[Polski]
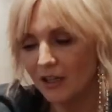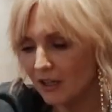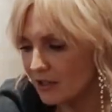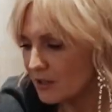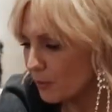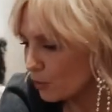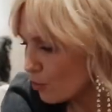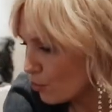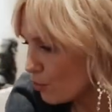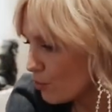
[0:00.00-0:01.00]
e, z
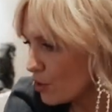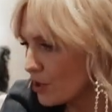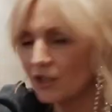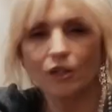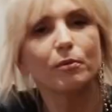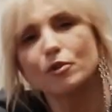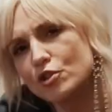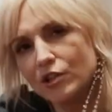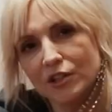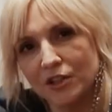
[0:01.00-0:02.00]
podróży, z
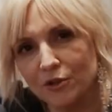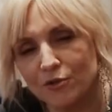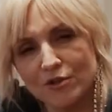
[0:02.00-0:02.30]
odpoczynku,